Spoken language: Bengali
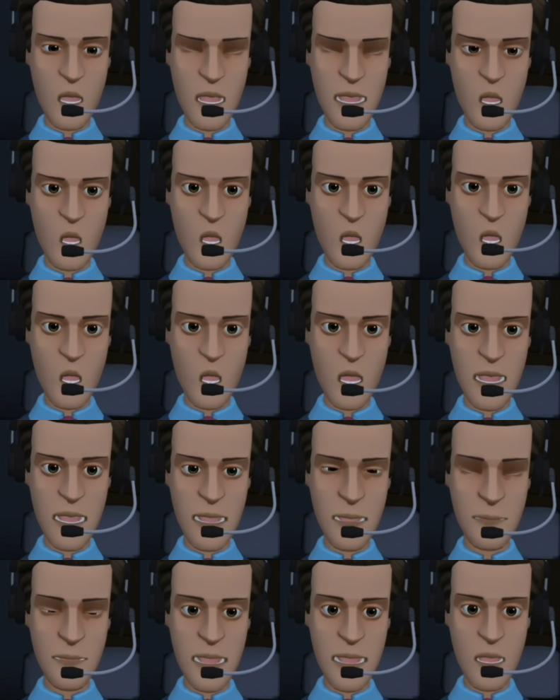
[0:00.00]
আরও
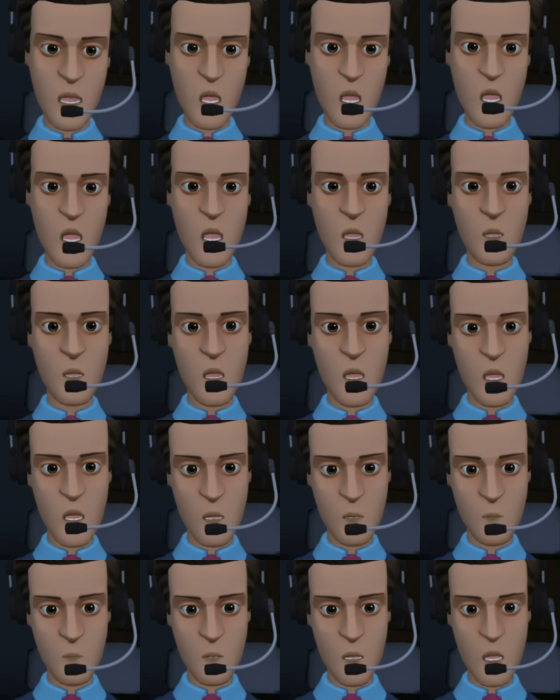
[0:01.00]
একজন মানে টোটাল
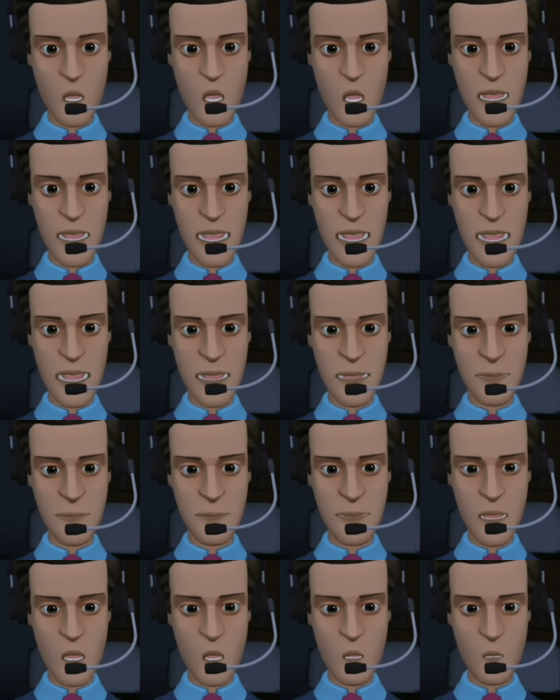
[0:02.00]
সাতজন বিদেশি হবে
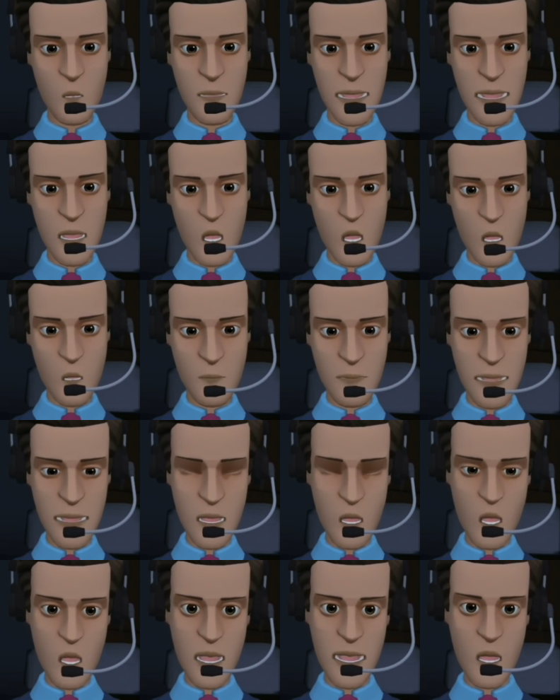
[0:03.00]
কোলাডোকে নিয়েও সাতজন
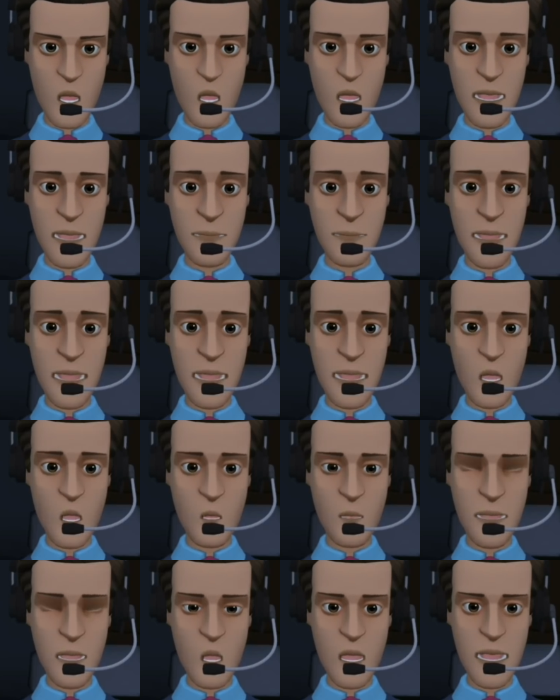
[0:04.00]
যদি কোলাডোকে ছাড়া
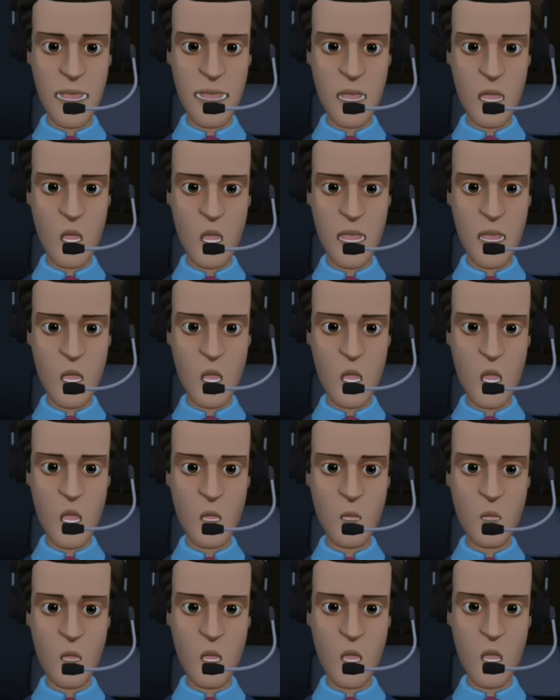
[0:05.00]
হয় সেই জায়গায় হয়তো
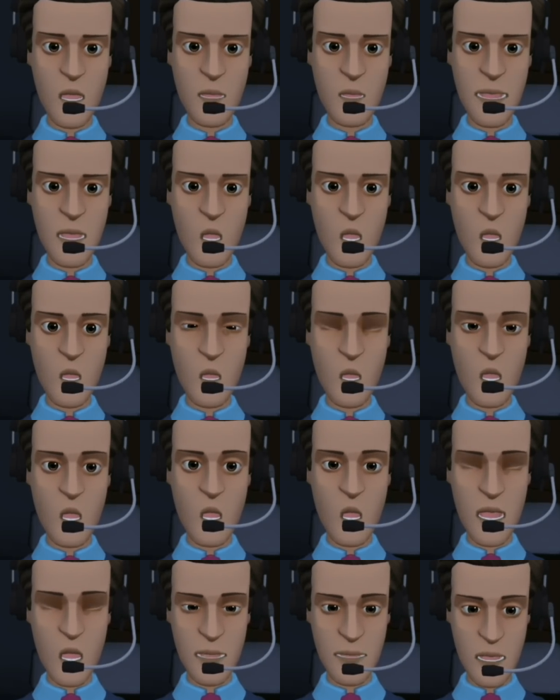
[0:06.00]
কোলাডোর জায়গায় অন্য আরেকজন
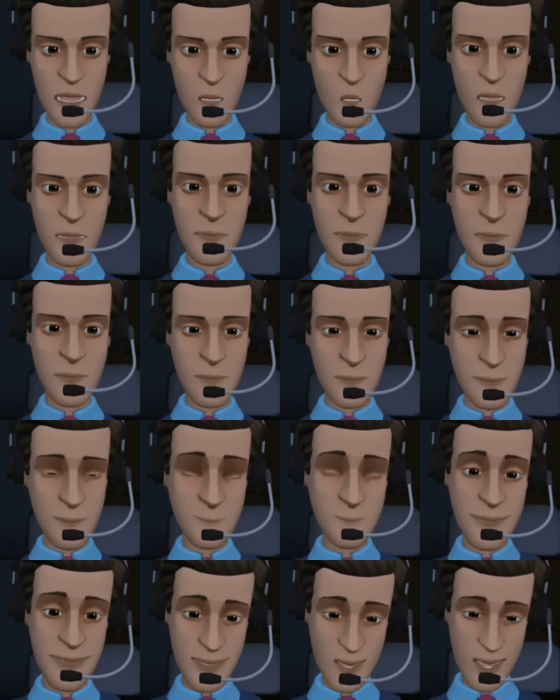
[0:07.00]
প্লেয়ার নিয়ে সাতজন
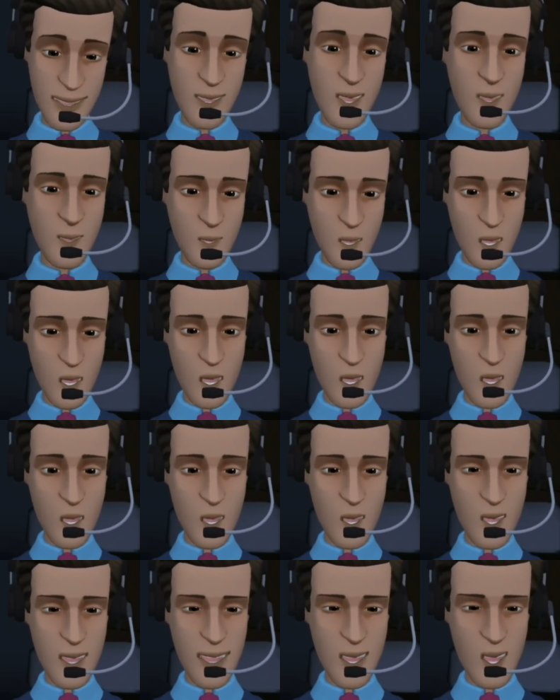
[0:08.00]
এই ছিল একটা
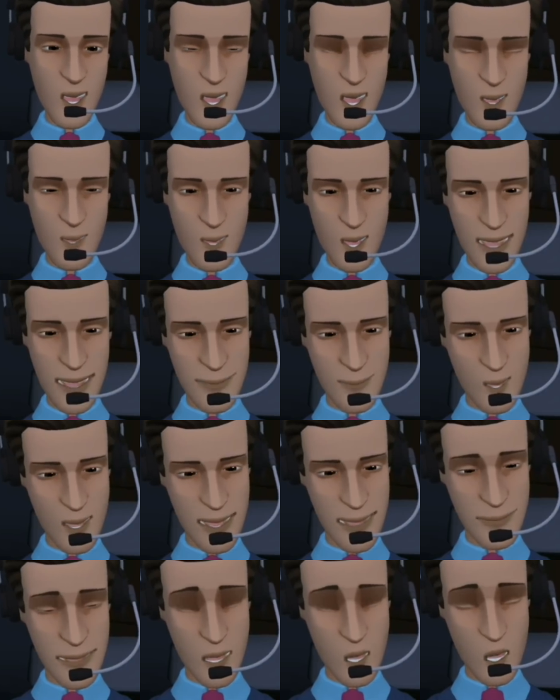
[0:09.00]
আপডেট আর
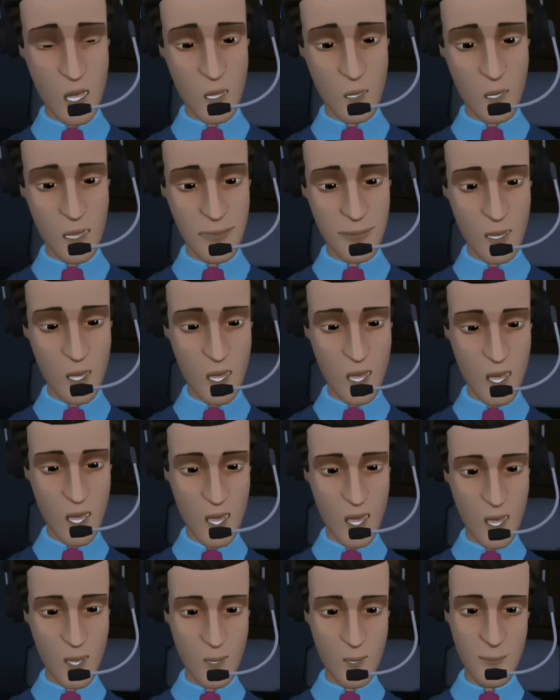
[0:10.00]
অমিত সিংয়ের ব্যাপারটা যারা
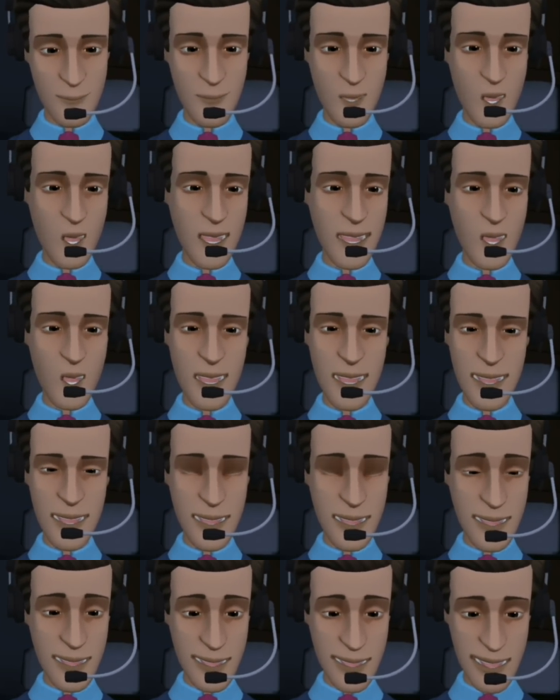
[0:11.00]
জিজ্ঞেস করছে অমিত সিং কি
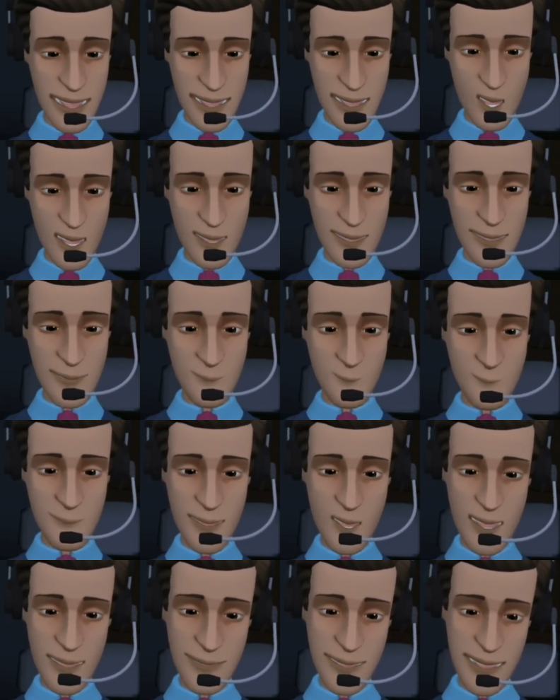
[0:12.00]
ইস্টবেঙ্গলে খেলবে কি না
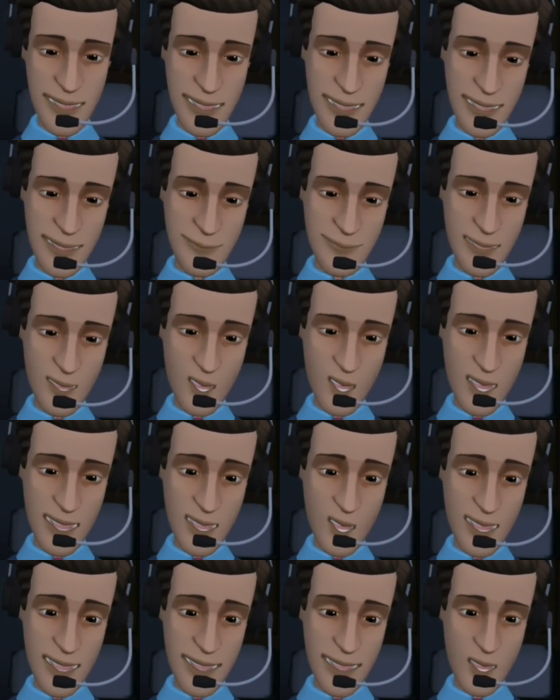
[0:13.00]
তবে হ্যাঁ অমিত সিংকে
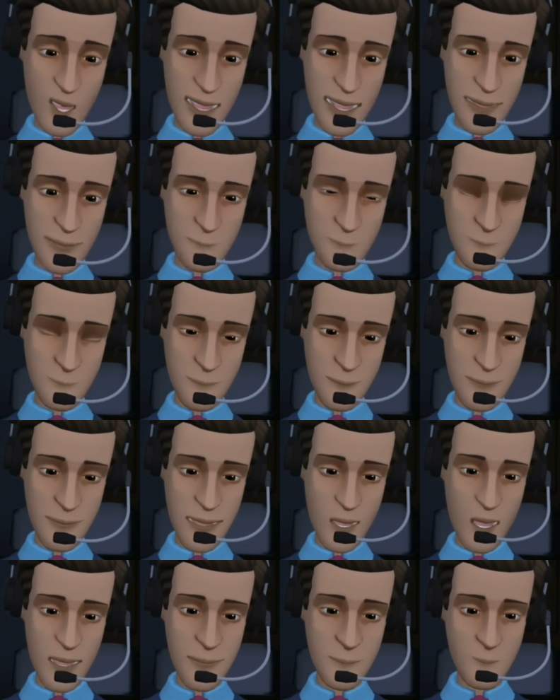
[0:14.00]
নিয়ে কিন্তু একটা জোর
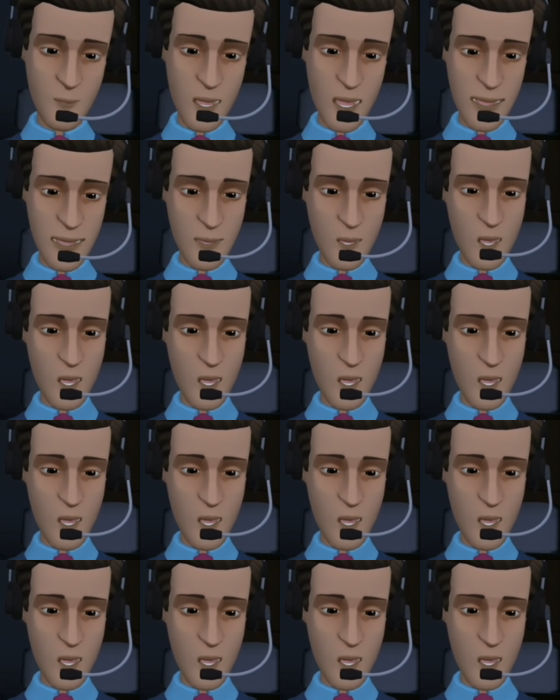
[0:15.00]
আলোচনা চলছে